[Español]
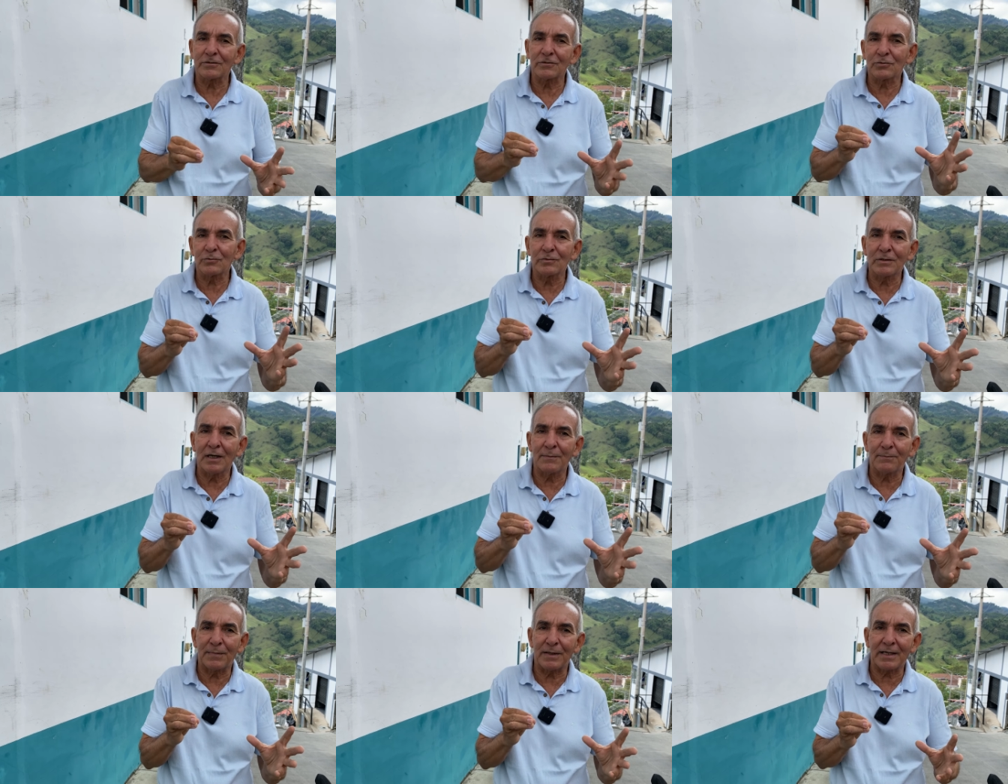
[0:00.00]
Esto es
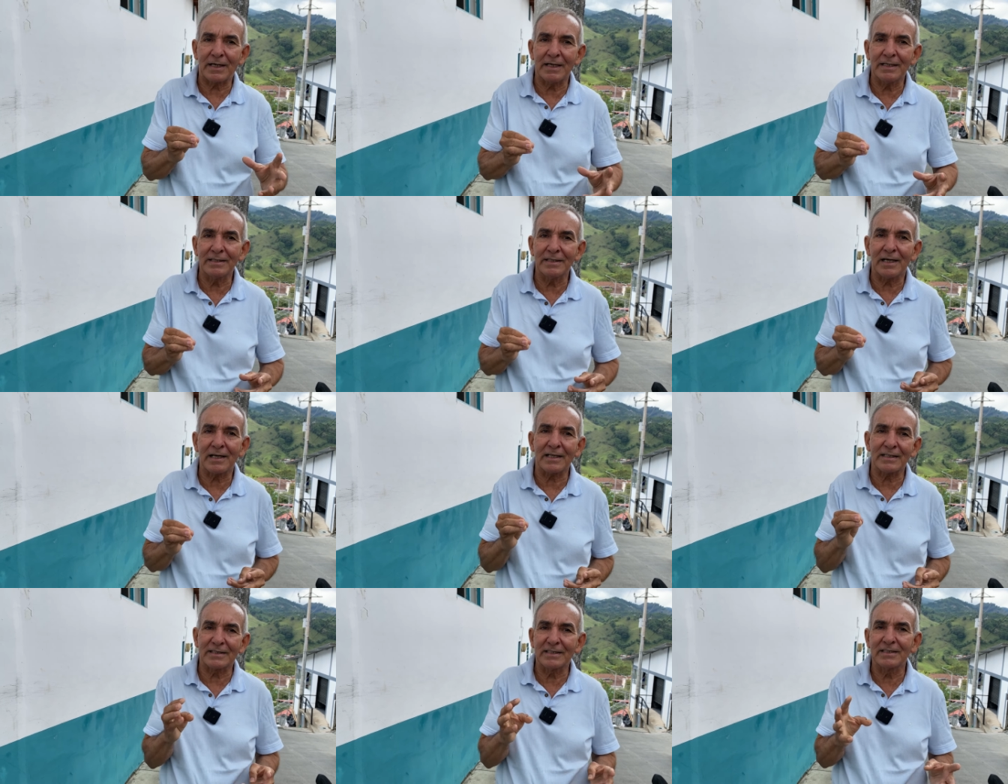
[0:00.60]
una
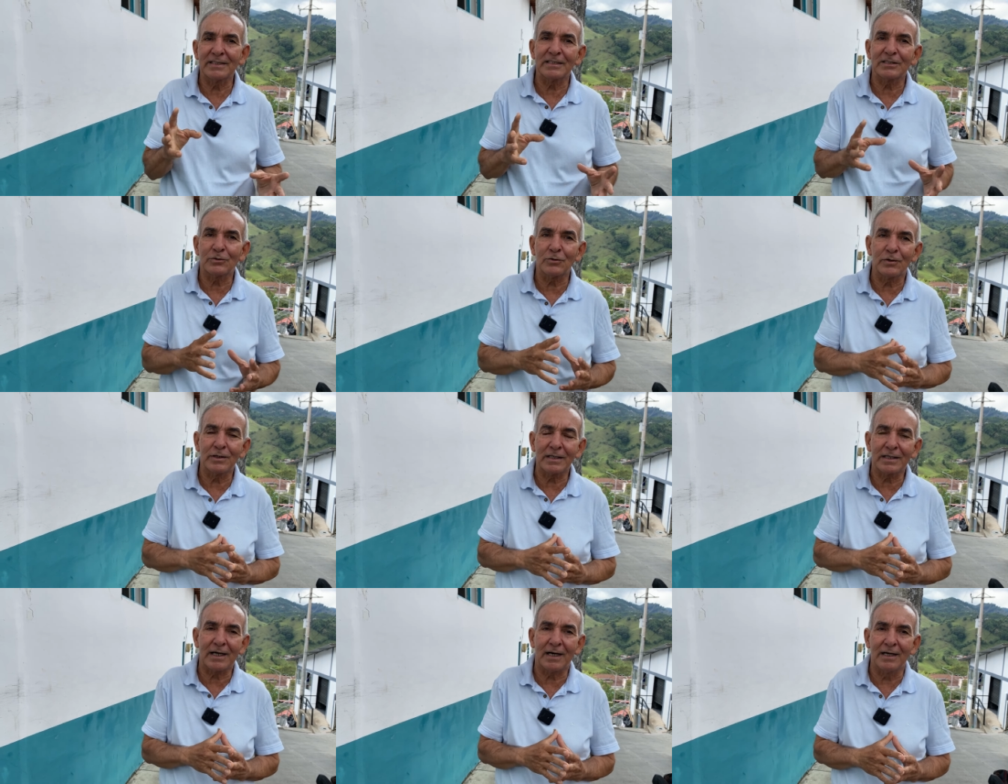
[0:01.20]
pequeña reseña
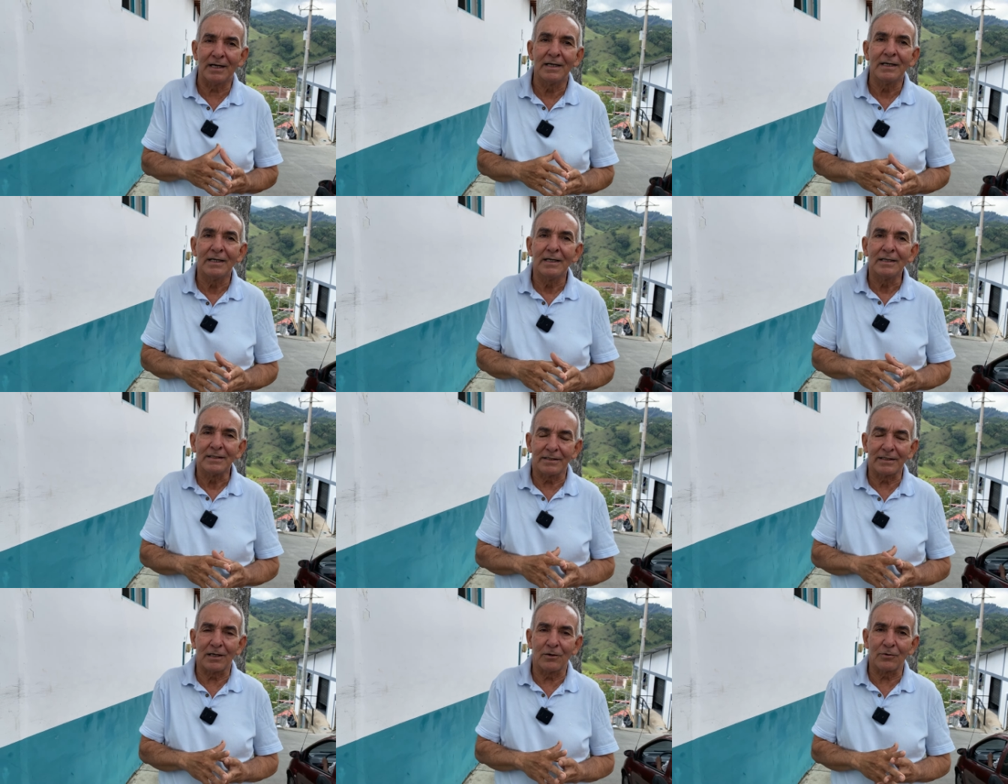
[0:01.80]
histórica
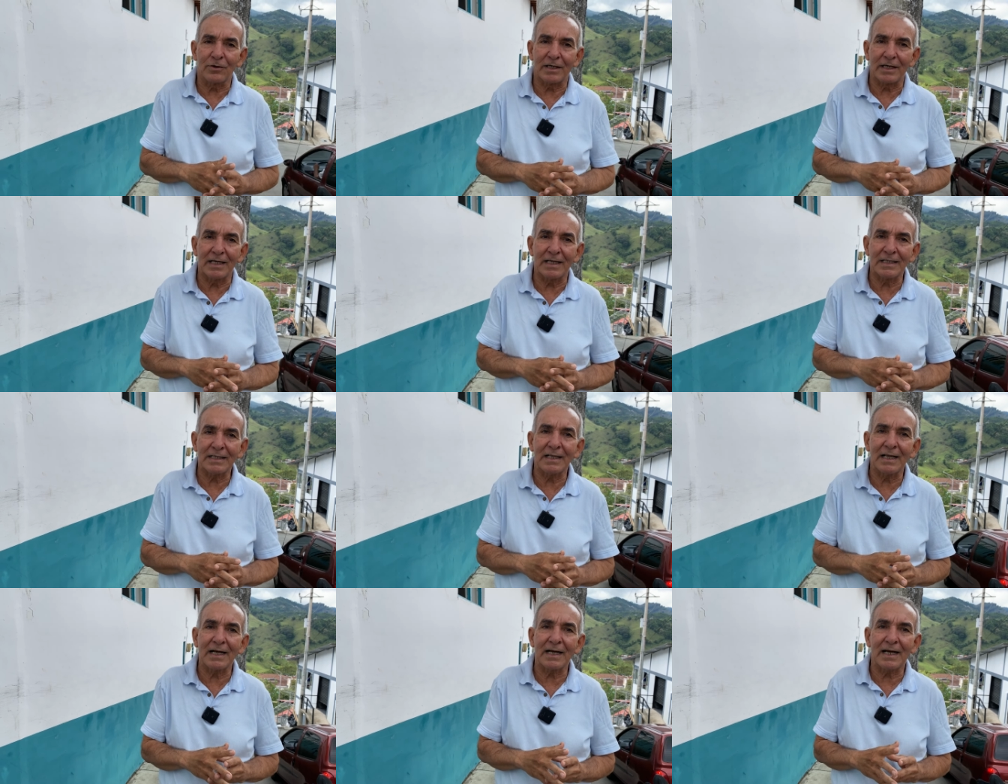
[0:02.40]
de lo
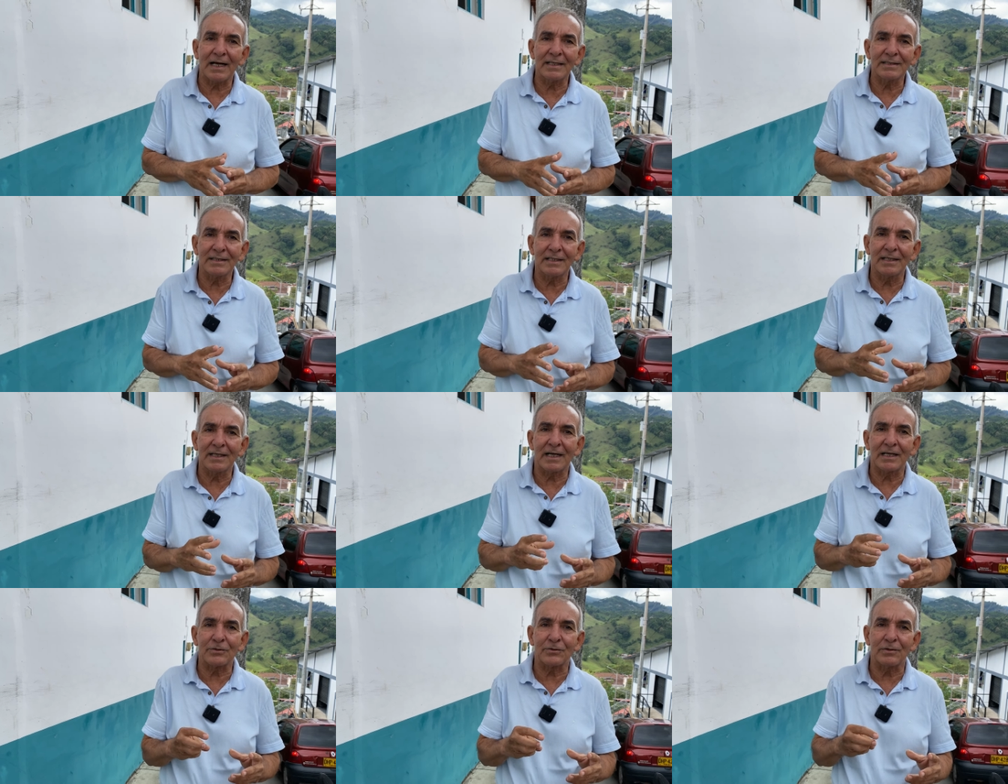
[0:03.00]
que es la calle
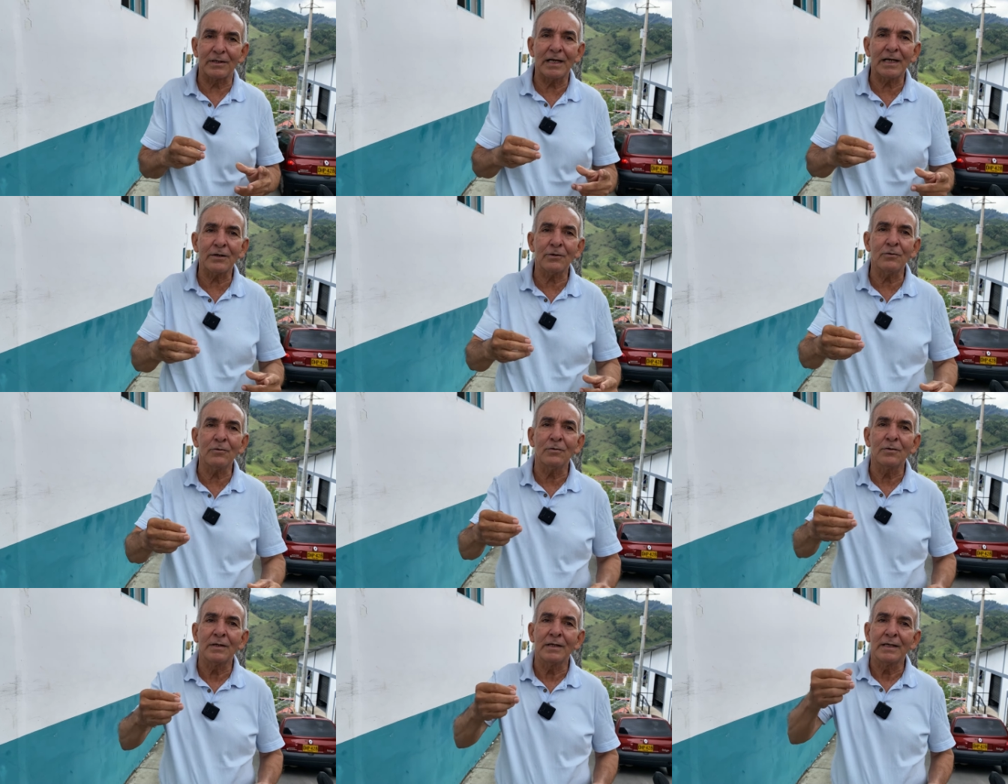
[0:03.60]
de Gato
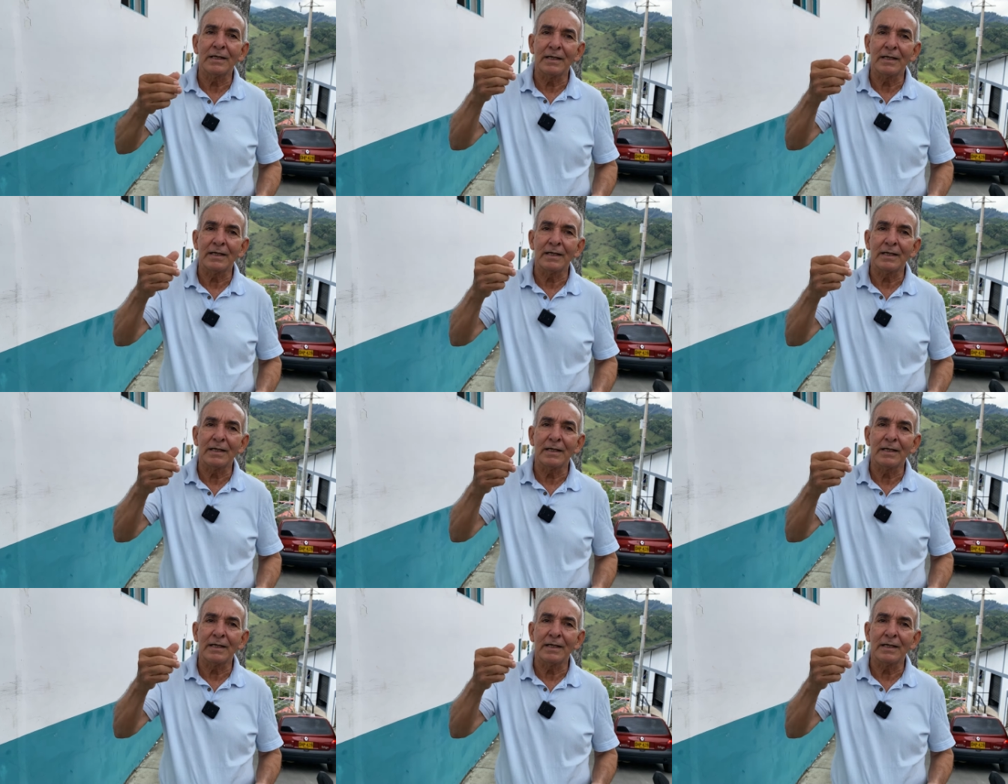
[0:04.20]
Negro